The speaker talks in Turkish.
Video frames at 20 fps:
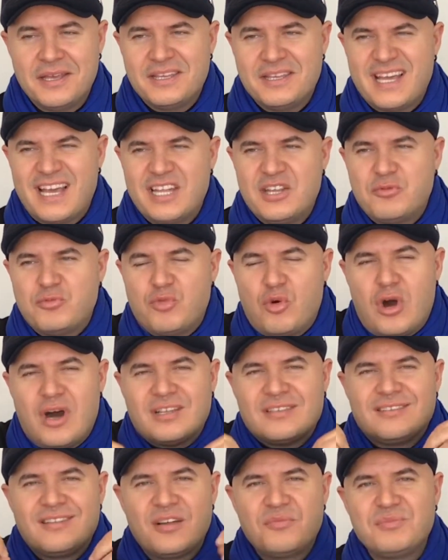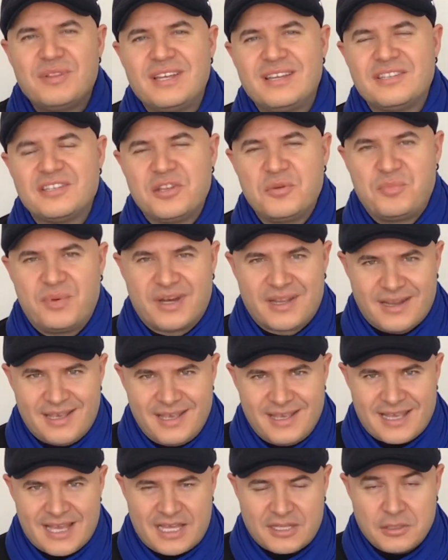Yani muazzam derecede parayı
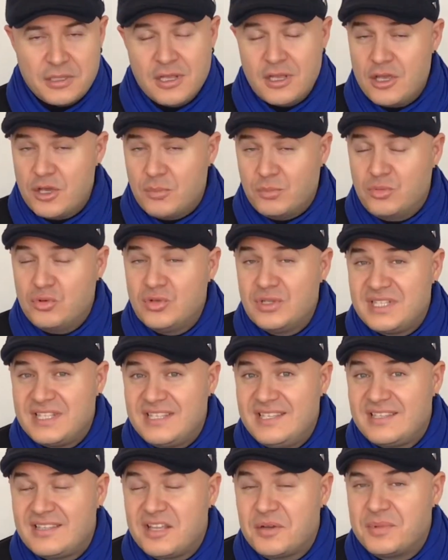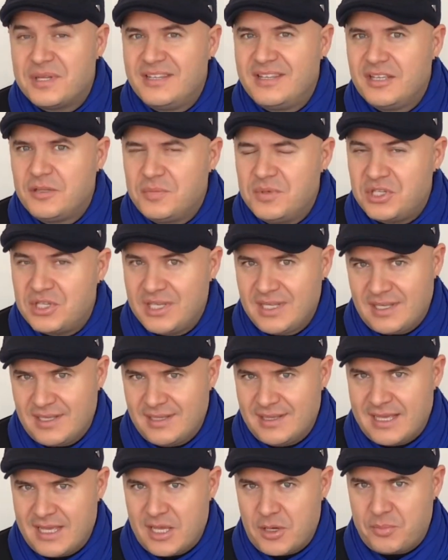yiyen, bunu sistematik bir
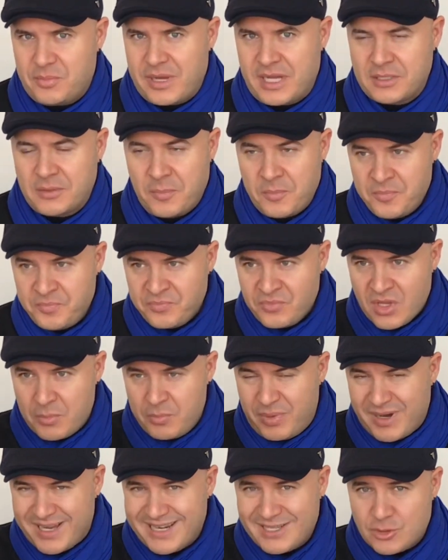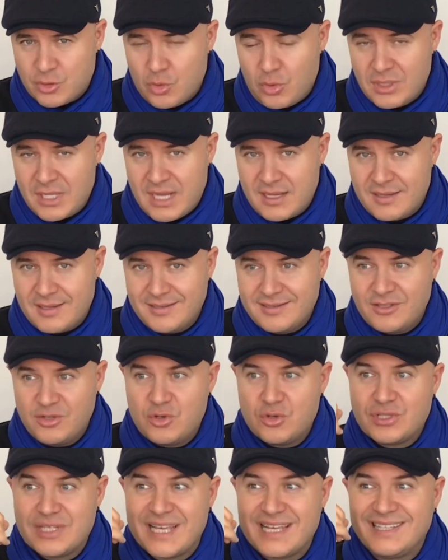şekilde yapan, Parası olan kadını
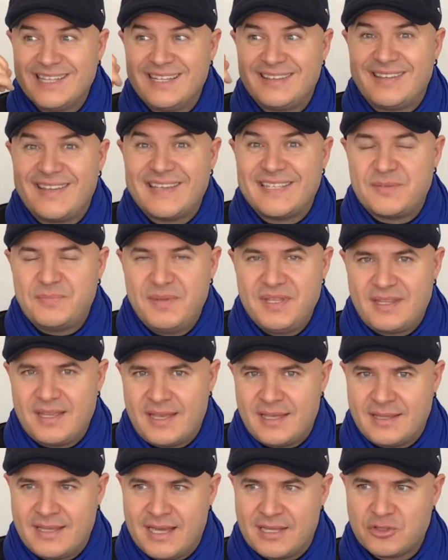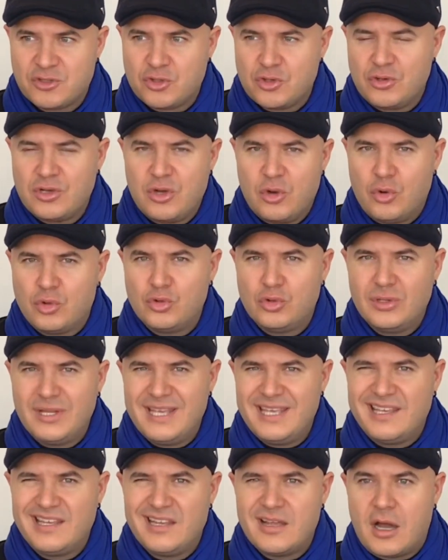özellikle tespit eden, sonra onunla
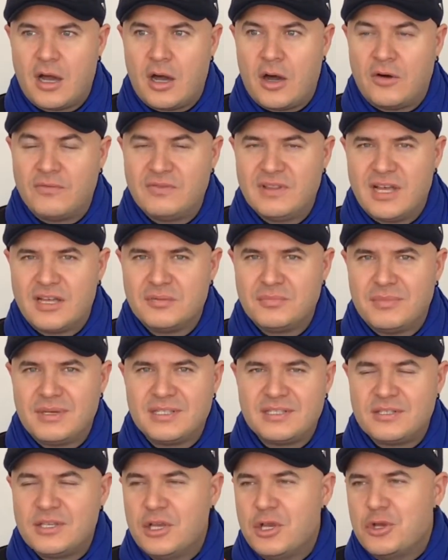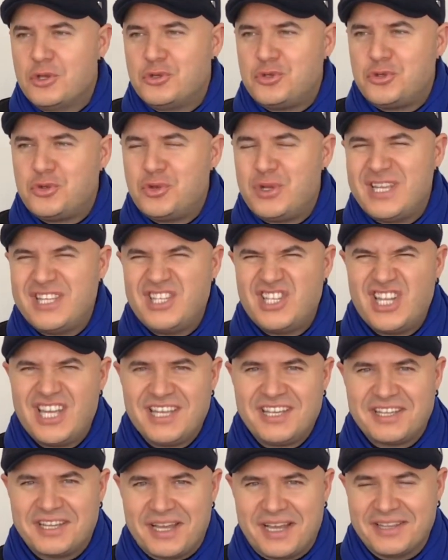ilgili avlanma sürecine
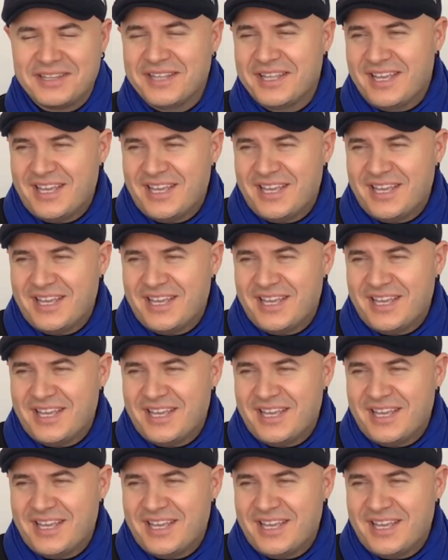giren,